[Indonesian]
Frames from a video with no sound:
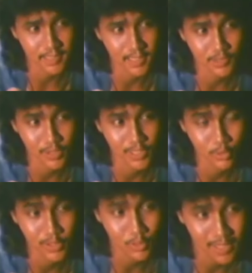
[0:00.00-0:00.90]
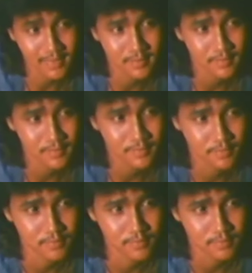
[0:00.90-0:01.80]
kita curi dulu itu kan?
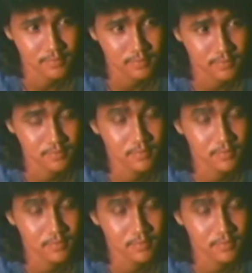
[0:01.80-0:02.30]
Hmm.